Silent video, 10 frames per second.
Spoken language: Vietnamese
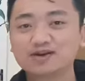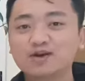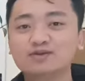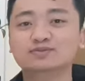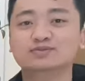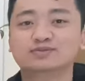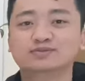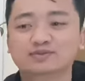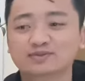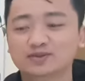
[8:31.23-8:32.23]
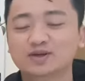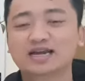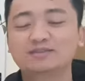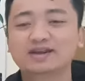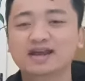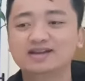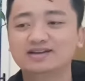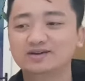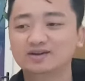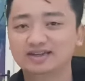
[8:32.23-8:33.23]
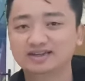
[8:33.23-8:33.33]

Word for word: cùng của năm nay rồi.